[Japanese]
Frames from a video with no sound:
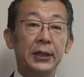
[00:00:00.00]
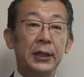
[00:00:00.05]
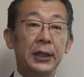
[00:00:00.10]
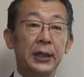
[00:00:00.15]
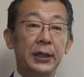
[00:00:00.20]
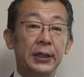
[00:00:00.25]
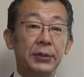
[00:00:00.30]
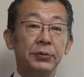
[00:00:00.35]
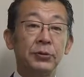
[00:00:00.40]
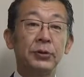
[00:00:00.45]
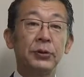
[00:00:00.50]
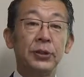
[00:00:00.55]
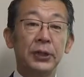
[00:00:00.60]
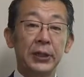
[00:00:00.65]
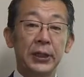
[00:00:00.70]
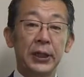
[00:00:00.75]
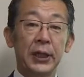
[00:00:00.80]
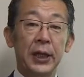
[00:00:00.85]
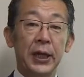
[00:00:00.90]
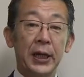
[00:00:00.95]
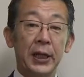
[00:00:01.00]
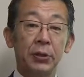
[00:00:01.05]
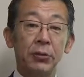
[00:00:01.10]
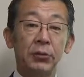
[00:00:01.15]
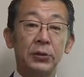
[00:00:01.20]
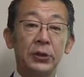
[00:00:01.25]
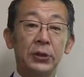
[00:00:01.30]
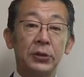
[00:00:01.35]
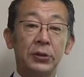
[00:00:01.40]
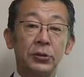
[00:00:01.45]
に移り、えー、
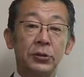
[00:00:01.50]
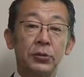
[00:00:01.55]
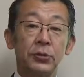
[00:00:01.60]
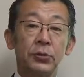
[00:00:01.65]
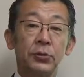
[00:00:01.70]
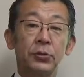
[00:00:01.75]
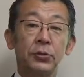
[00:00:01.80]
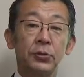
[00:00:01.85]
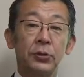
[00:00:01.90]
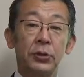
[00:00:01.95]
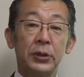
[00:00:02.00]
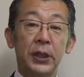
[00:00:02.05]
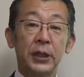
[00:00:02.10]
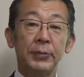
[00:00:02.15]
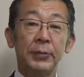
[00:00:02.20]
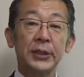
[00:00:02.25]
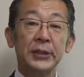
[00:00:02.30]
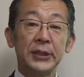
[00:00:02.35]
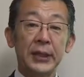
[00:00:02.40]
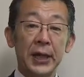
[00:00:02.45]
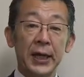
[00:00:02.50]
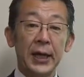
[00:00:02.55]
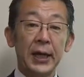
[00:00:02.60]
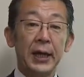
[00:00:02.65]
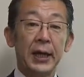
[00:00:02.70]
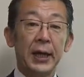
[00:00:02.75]
独立するということになりまして